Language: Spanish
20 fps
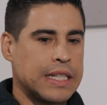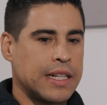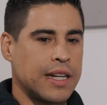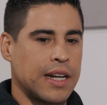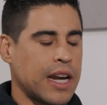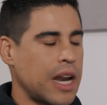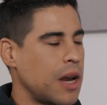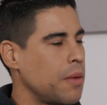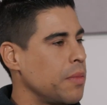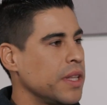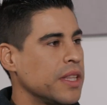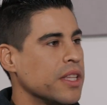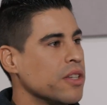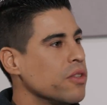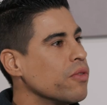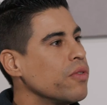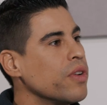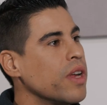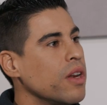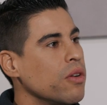realmente
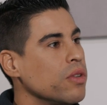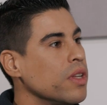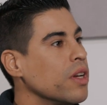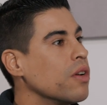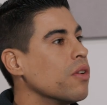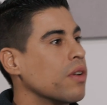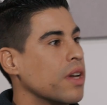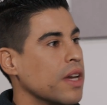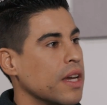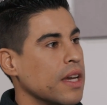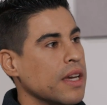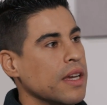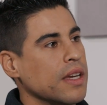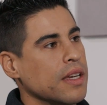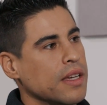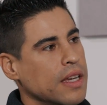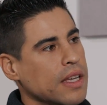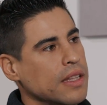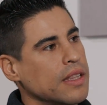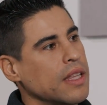yo fui el único que,
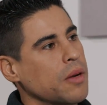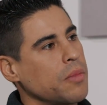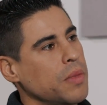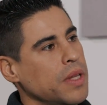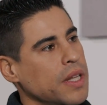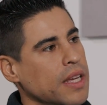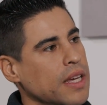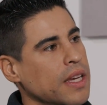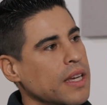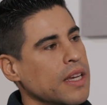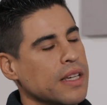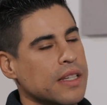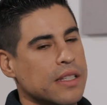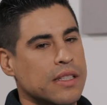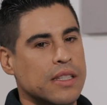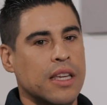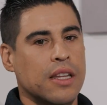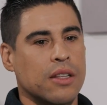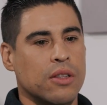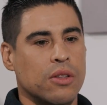terminé
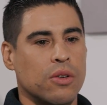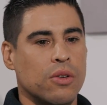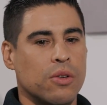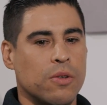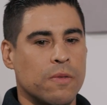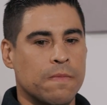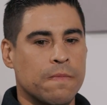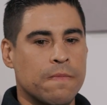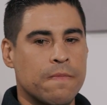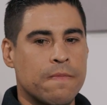siendo,